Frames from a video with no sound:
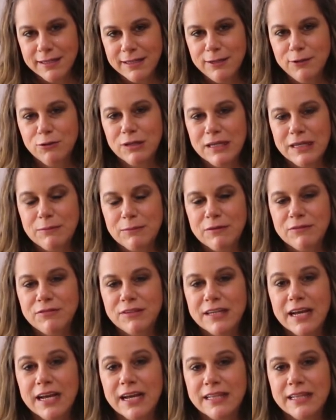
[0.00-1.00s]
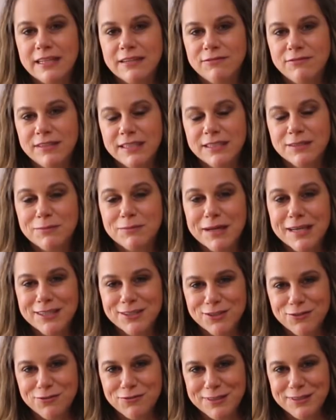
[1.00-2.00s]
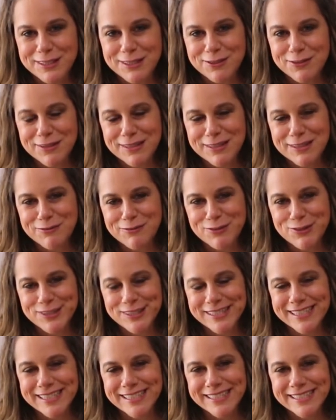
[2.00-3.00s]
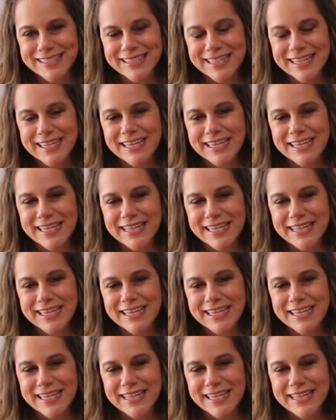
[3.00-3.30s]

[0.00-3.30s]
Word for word: e o clima fica cada vez mais difícil entre vocês.